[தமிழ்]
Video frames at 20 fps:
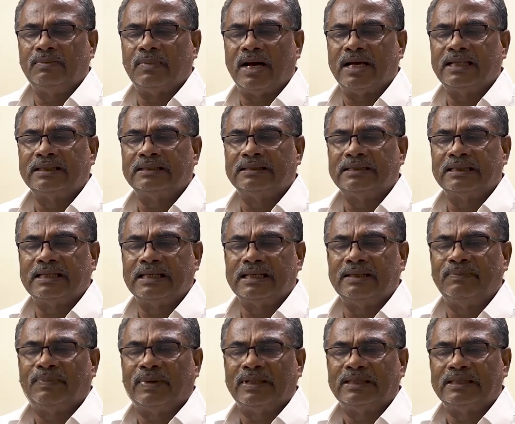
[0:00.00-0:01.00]
மாதத்திற்கு
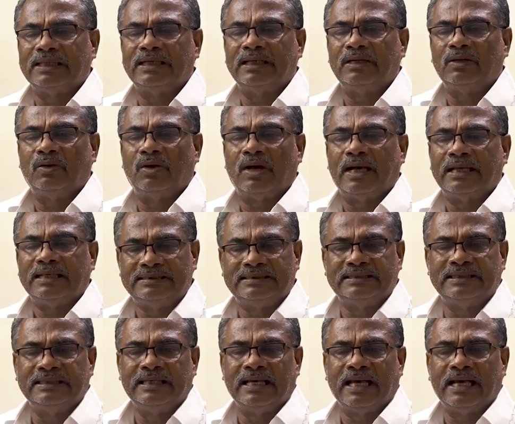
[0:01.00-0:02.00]
பத்து கிலோ
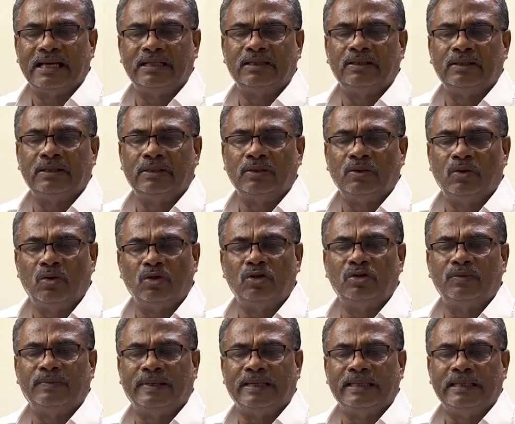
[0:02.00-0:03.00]
அரிசி அல்லது
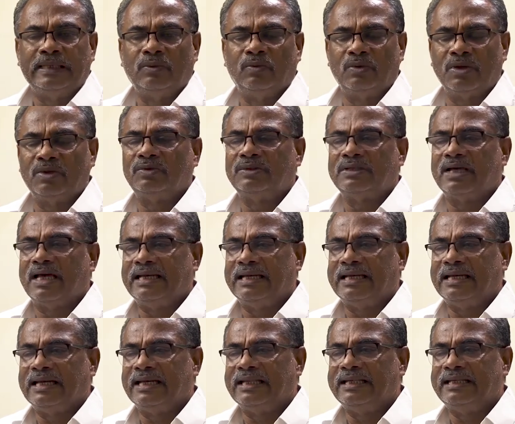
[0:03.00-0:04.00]
கோதுமை உணவு
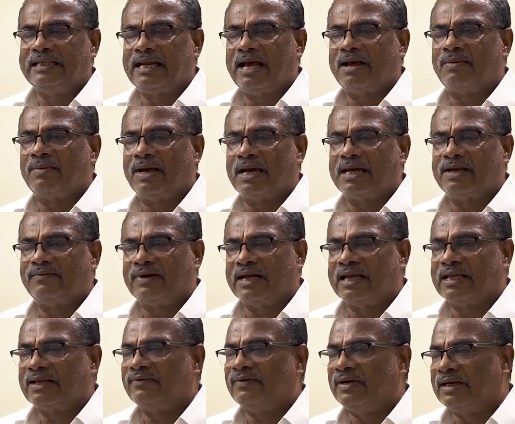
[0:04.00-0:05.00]
தானியங்களை இனாமாக
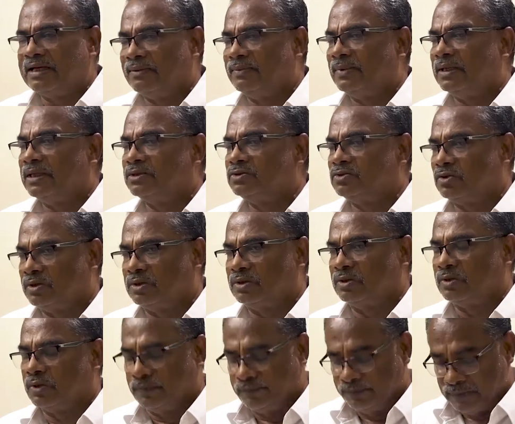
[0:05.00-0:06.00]
வழங்க வேண்டும் என்று
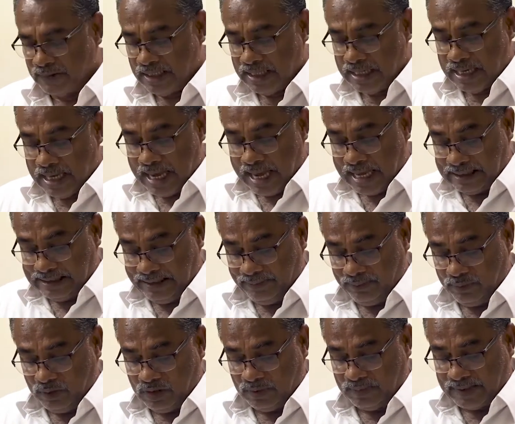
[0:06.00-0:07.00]
சொல்லுகிறோம் அதே
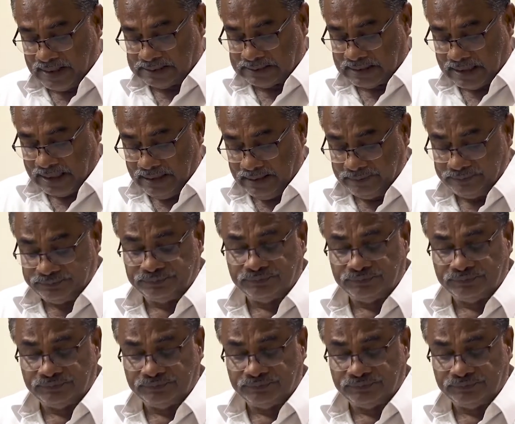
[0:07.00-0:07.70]
போன்று பார்த்தால்